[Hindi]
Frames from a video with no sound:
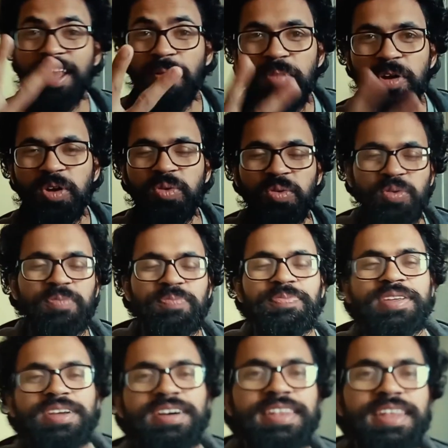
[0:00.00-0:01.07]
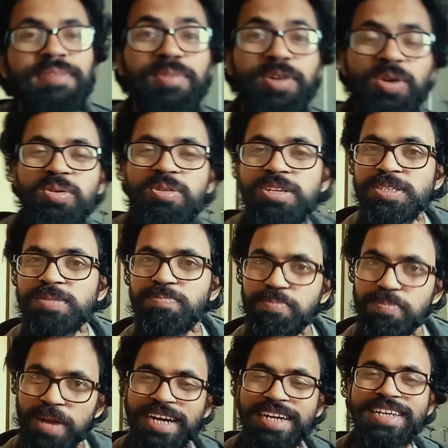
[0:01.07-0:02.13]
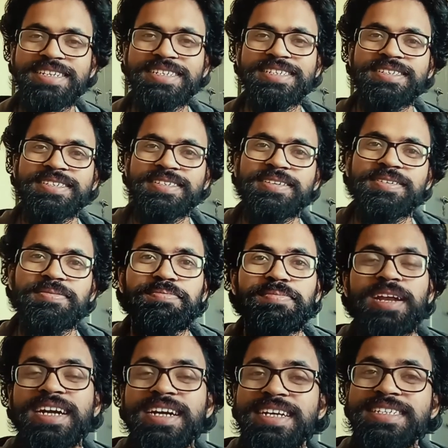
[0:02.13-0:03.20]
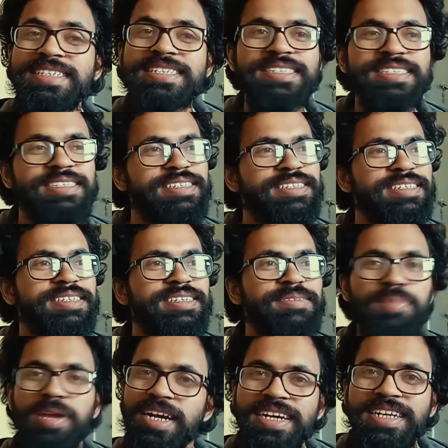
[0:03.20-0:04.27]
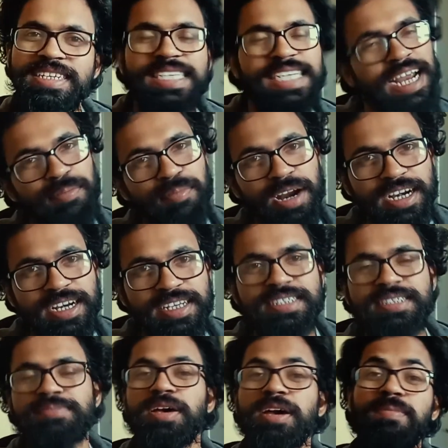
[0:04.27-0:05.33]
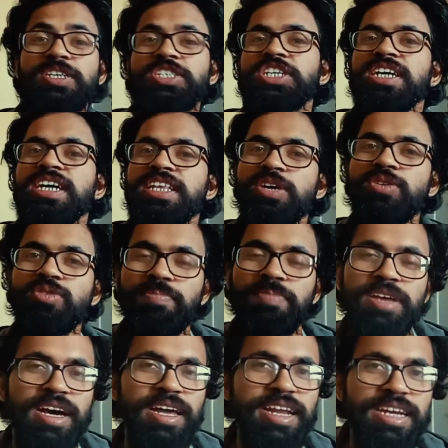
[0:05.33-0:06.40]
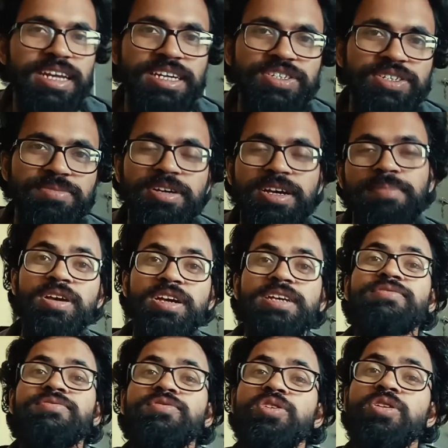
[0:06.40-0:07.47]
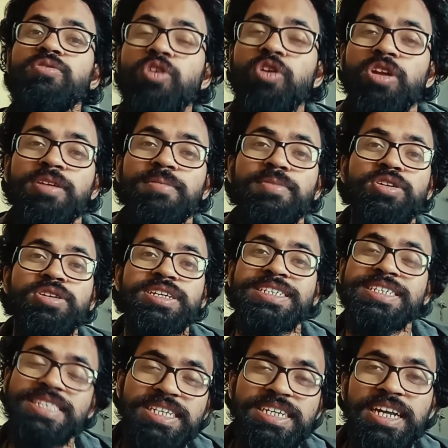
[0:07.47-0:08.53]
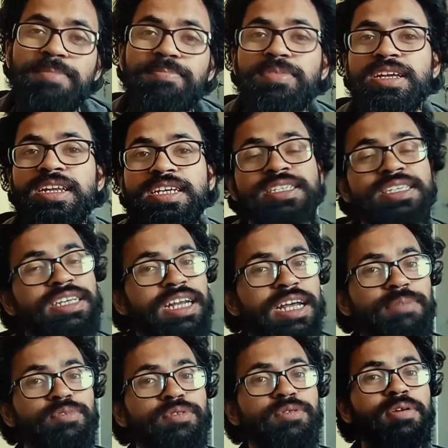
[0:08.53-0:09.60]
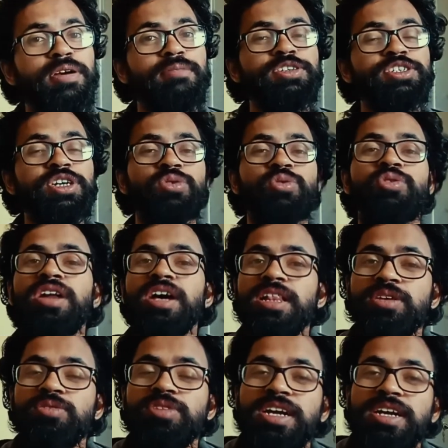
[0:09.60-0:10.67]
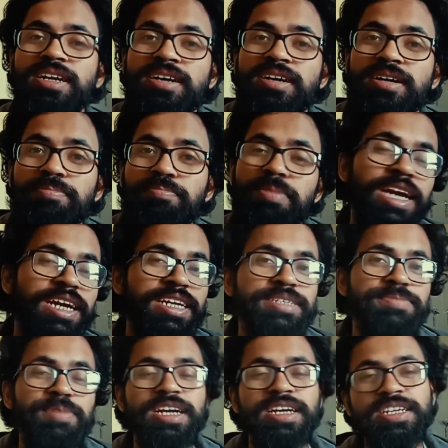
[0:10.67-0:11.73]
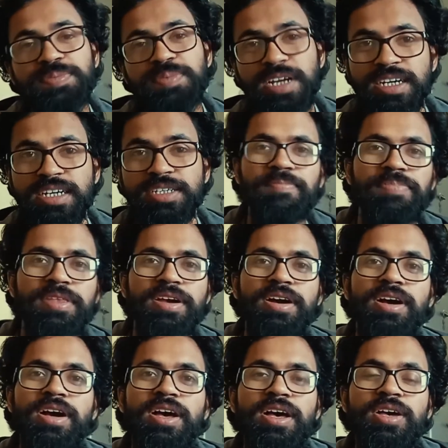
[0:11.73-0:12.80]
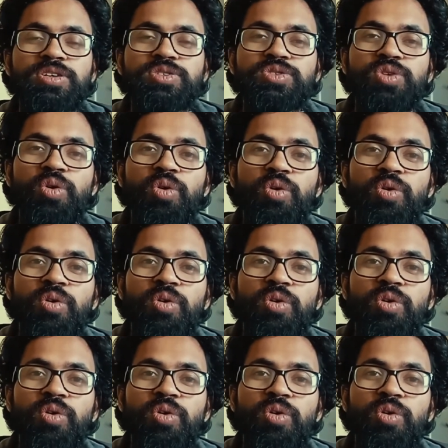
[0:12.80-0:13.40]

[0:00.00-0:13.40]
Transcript: नंबर टू नंबर टू इज प्रैक्टिस प्रैक्टिस प्रैक्टिस एंड प्रैक्टिस हमेशा कहता हूँ अपने हर एक लेक्चर में मैं इफ़ यू आर फॉलोइंग मी ऑन इंस्टाग्राम देन इंस्टाग्राम पे भी मैं हमेशा कोड डालता हूँ दैट प्रैक्टिस प्रैक्टिस प्रैक्टिस सो